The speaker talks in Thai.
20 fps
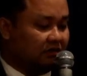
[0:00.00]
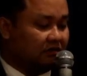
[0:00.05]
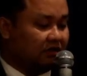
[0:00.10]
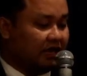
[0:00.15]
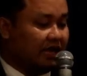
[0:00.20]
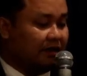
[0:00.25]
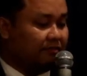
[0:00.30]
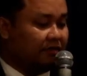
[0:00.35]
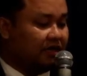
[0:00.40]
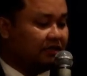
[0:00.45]
เต
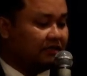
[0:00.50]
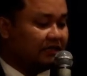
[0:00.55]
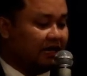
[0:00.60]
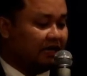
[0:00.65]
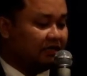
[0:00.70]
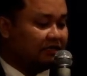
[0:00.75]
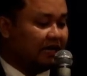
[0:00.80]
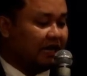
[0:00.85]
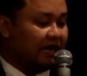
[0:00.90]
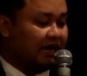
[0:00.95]
รียมที่จะ
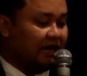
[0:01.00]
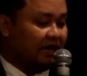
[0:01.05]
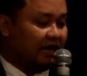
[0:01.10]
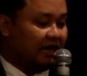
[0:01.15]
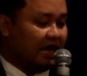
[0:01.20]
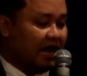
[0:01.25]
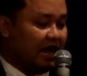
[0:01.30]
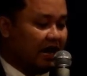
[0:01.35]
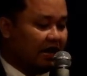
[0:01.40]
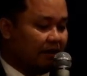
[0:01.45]
ใช้ใน
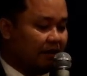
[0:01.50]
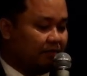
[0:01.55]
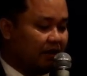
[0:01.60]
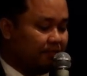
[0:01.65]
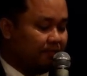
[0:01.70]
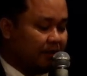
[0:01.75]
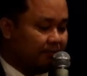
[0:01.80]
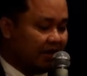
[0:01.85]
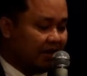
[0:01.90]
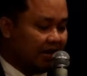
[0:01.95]
งานนะครับอัน
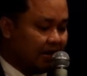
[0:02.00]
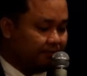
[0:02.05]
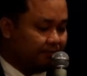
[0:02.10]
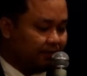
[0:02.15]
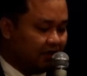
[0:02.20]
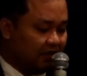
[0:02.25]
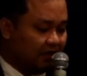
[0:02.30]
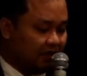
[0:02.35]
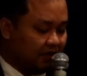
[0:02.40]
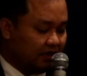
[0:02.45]
นี้เป็นภาพ
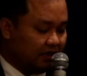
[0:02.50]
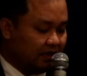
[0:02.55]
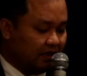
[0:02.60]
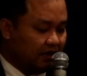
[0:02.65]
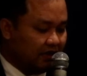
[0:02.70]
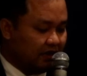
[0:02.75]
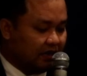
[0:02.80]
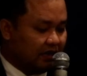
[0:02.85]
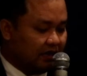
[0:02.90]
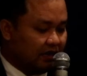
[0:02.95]
ที่
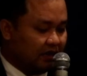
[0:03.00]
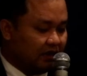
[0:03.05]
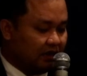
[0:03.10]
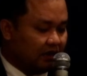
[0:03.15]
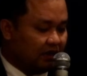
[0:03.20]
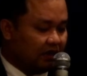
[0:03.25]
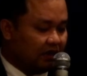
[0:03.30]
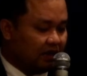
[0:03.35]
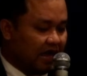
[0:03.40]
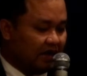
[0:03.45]

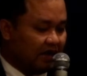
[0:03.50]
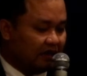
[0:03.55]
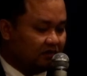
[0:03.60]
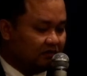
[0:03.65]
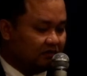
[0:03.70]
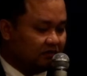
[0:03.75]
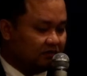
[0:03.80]
ทาง